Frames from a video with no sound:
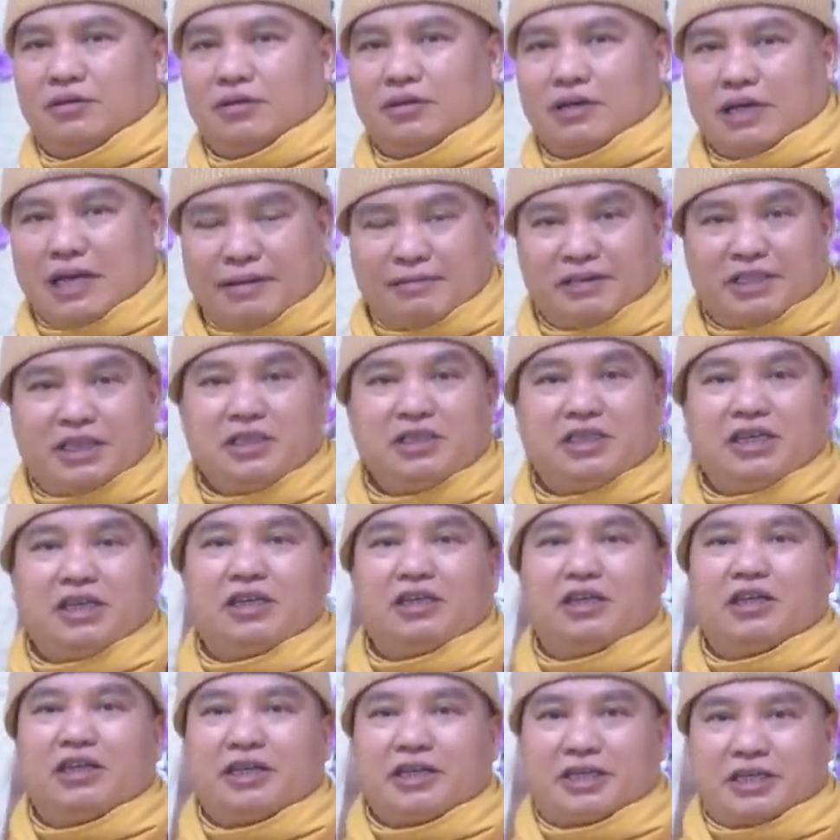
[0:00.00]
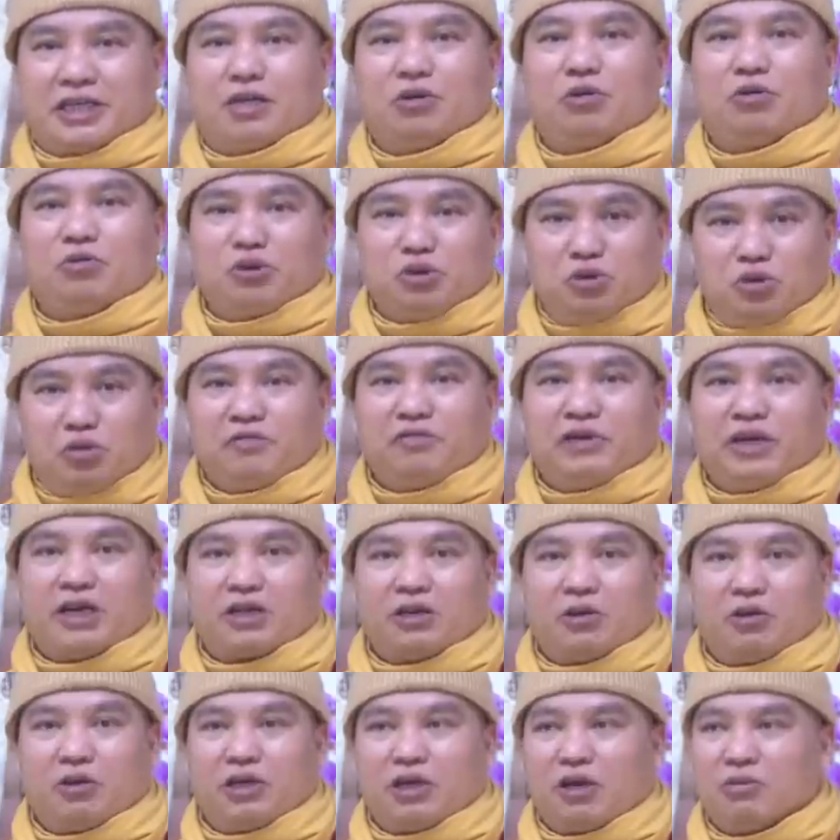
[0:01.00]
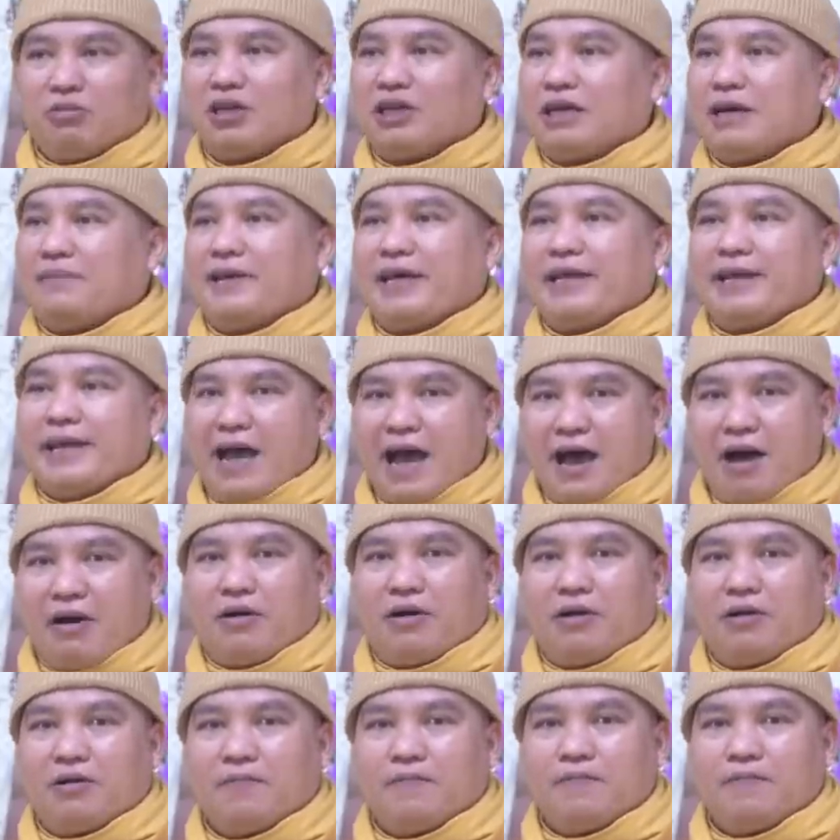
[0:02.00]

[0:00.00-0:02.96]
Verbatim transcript: làm chính trị thì chỉ lúc giúp việc thôi không được làm lãnh đạo